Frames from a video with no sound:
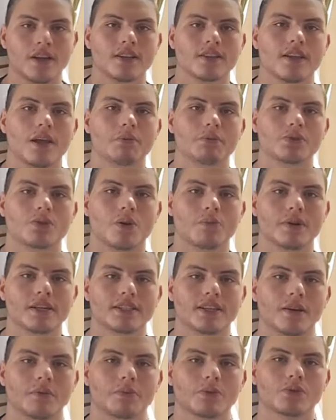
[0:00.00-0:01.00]
Temos como
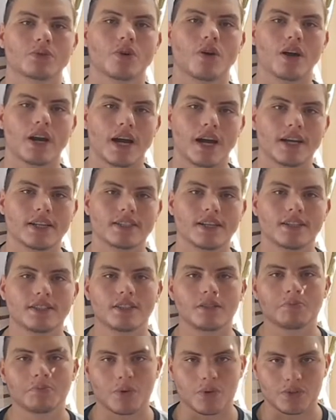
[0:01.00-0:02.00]
exemplo os corais e as
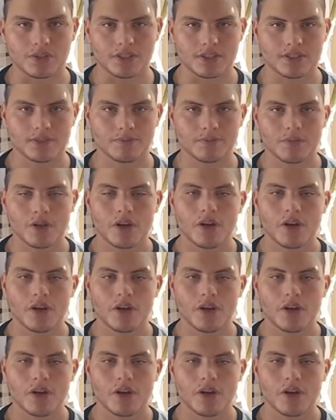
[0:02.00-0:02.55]
esponjas.